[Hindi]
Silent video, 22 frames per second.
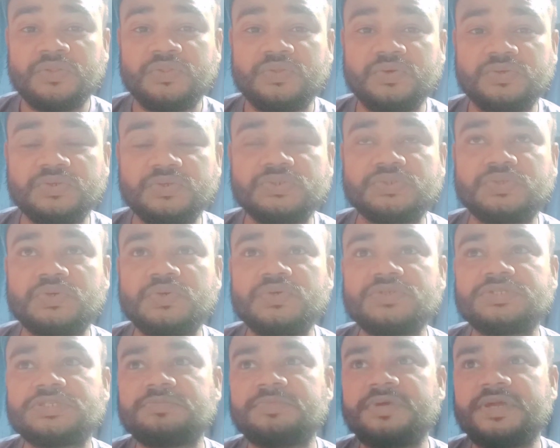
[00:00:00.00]
तो दोस्तों
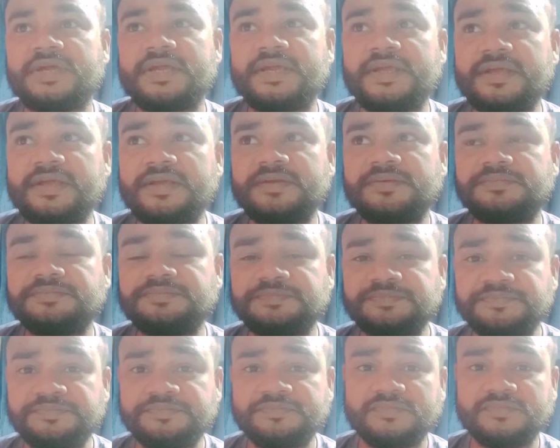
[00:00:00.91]
उस समय
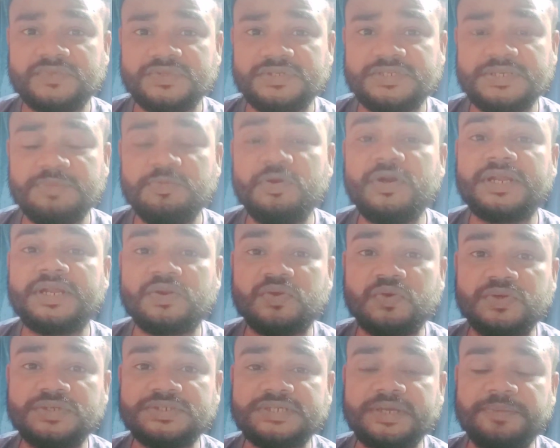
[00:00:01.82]
सिमुलेटर
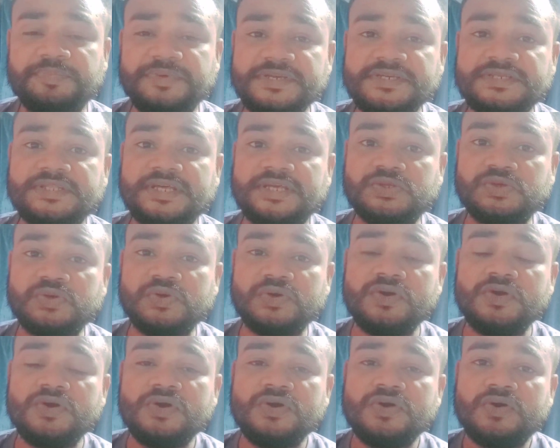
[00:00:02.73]
कोर्स का फीस था जो
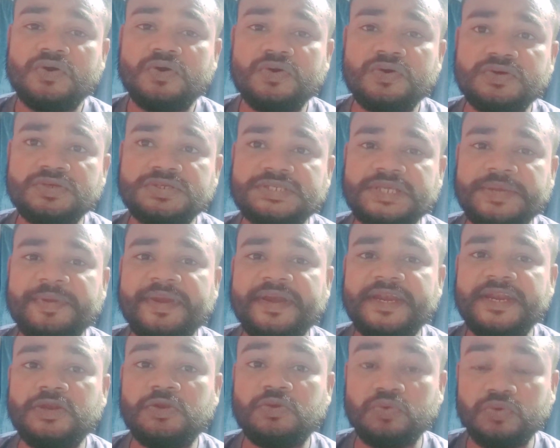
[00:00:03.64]
वो
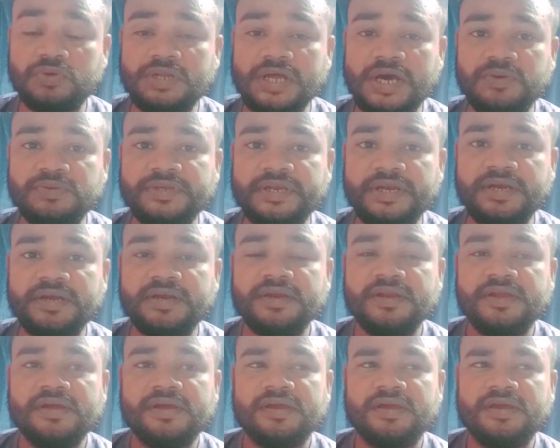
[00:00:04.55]
सेवेंटी टू थाउजेंड
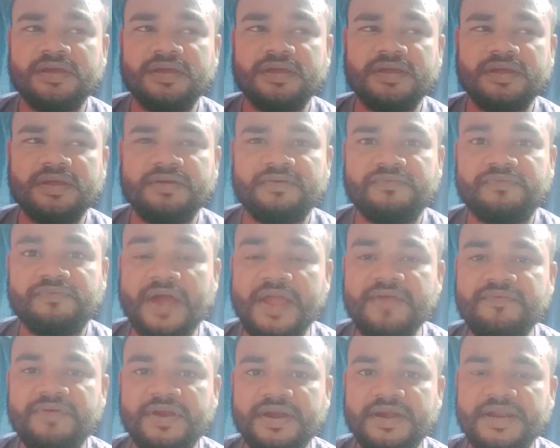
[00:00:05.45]

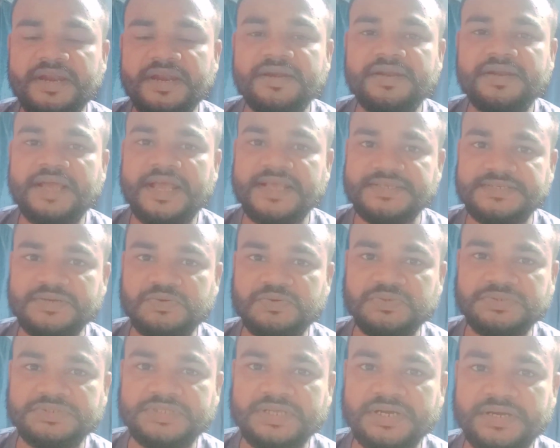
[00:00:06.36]
फाइव हंड्रेड ऐसे
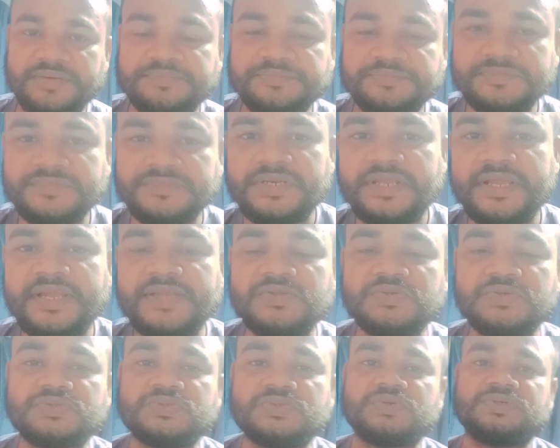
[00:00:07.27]
कुछ था ठीक है
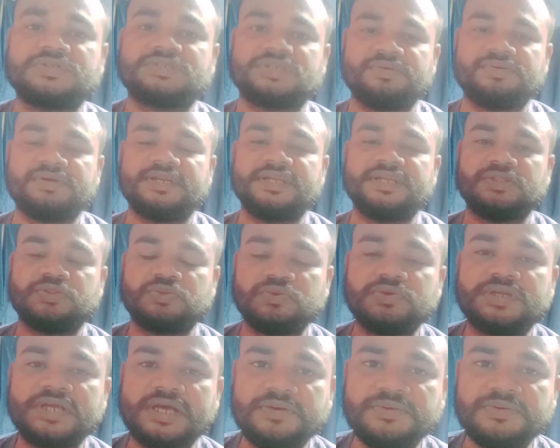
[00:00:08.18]
दोस्तों सेवेंटी
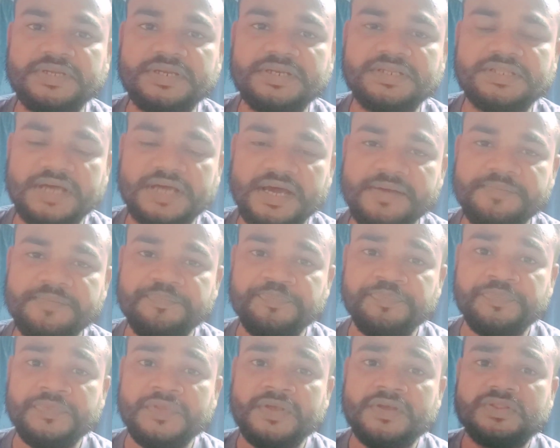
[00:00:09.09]
टू थाउजेंड था
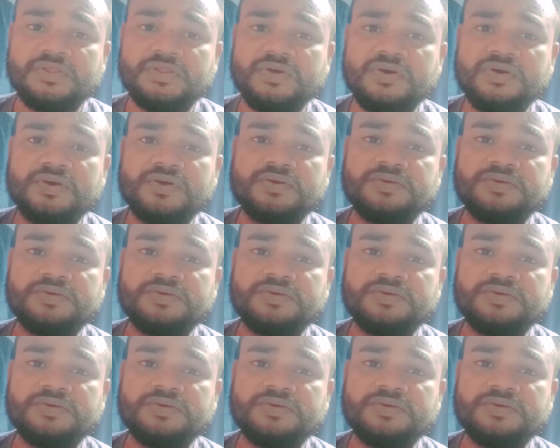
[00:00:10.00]
तो